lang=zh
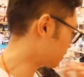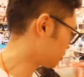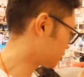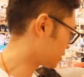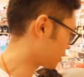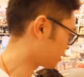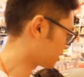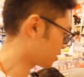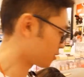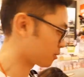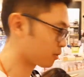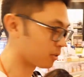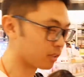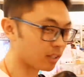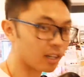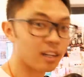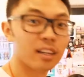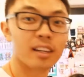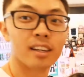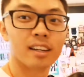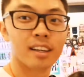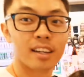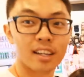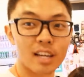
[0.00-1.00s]
就像这种的，
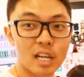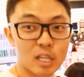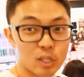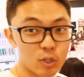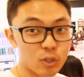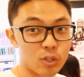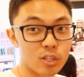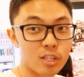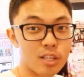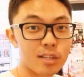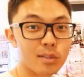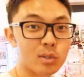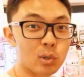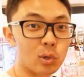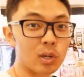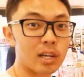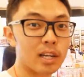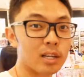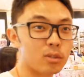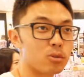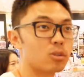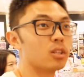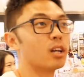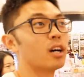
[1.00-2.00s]
就是一坐
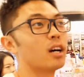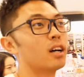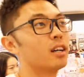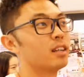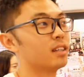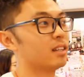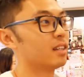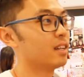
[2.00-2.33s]
下去呢，